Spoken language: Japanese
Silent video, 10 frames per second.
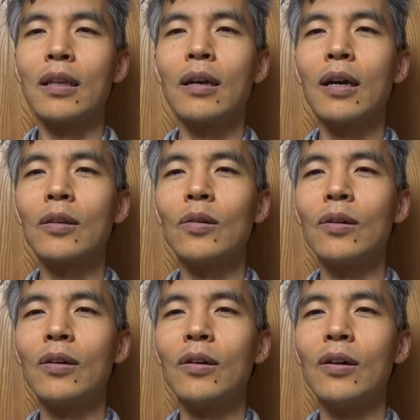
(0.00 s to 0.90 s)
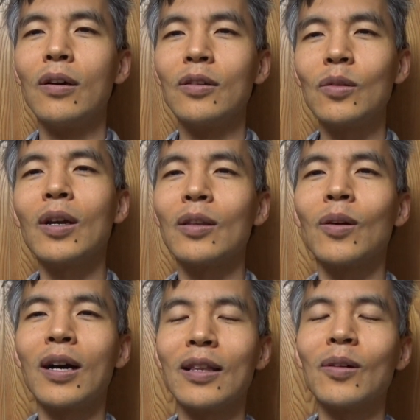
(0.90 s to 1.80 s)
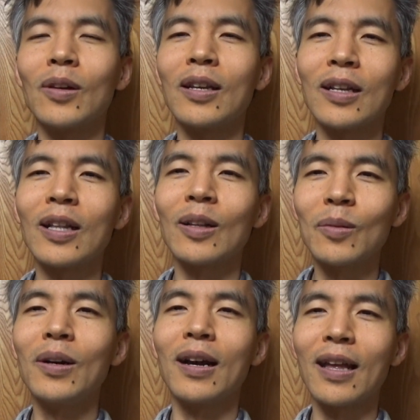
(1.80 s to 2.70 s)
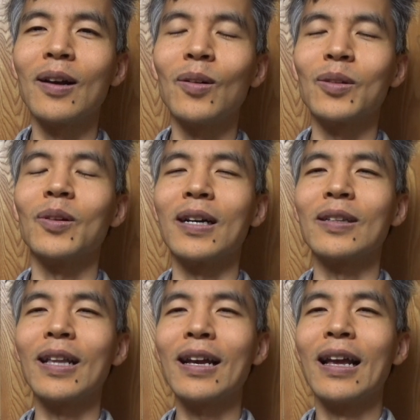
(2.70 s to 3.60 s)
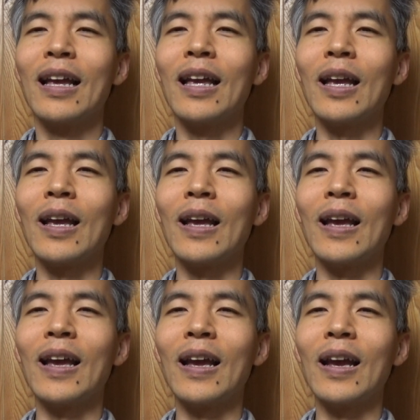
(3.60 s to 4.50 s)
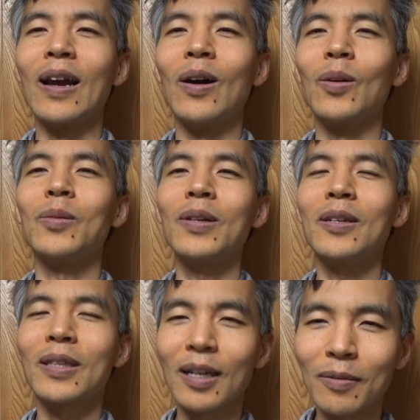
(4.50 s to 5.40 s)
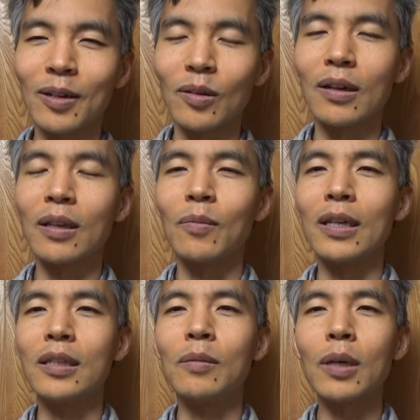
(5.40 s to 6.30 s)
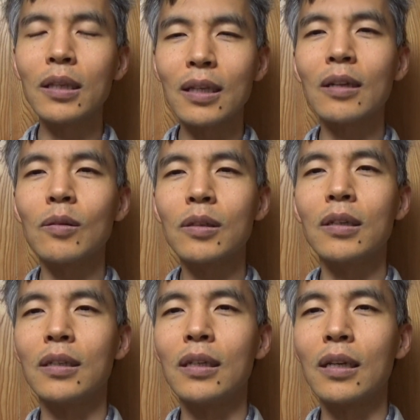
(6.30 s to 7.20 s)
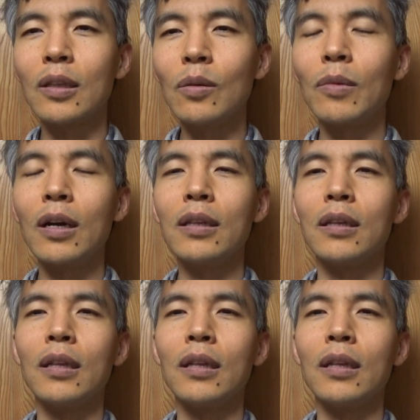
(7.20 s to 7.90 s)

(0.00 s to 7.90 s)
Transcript: であの除夜の鐘を聞いた後は、えー、お正月で、えー、お雑煮を食べるとかねもう一番楽しい時期の前に